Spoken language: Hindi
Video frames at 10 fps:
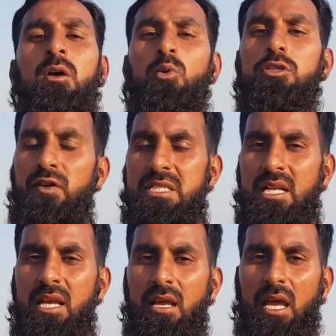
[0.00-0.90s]
कुछ
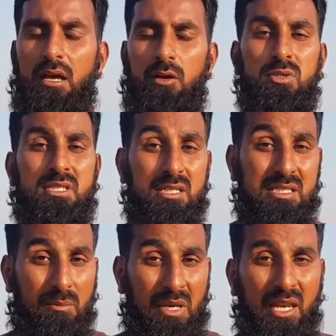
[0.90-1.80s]
फसलें कुछ
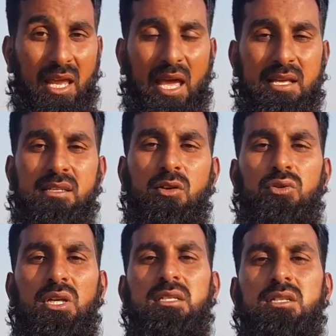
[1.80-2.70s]
ज़मीनें ऐसी
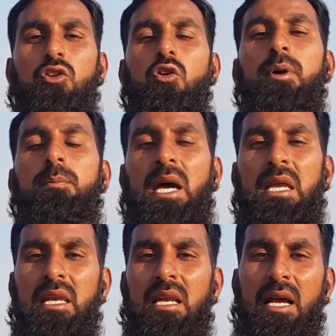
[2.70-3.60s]
होती हैं जिनके ऊपर
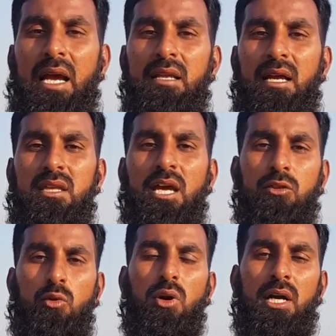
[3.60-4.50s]
पानी लगाया जाता है
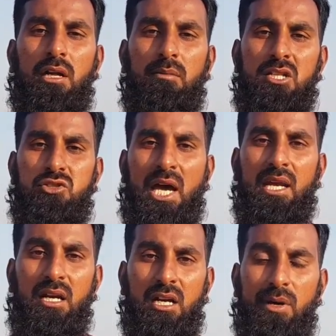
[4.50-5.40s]
दो घंटे बाद
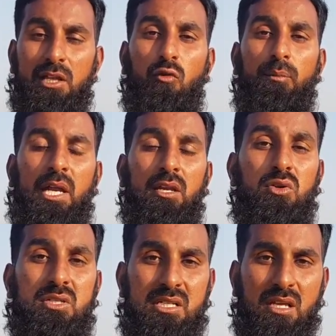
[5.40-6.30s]
चार घंटे बाद वो पानी
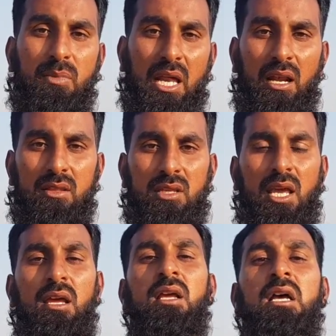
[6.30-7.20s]
को जज़ब कर लेती
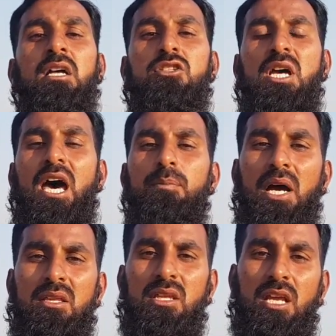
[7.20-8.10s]
हैं चार
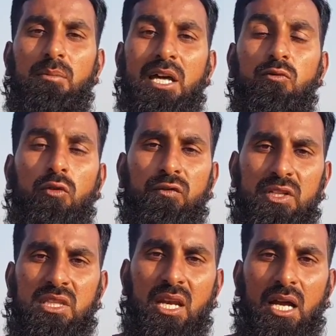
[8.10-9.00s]
पाँच दिन के बाद वो
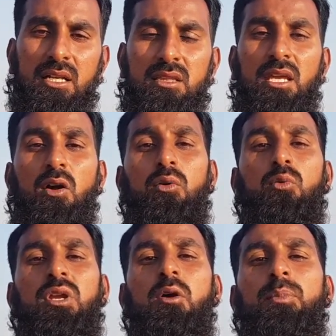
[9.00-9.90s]
वत्तर आ जाती हैं और
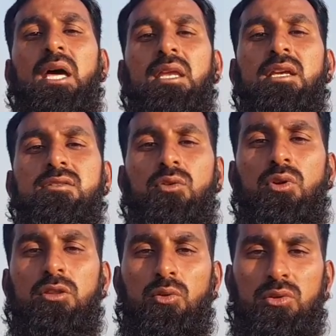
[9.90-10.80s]
उनके पानी की ज़रूरत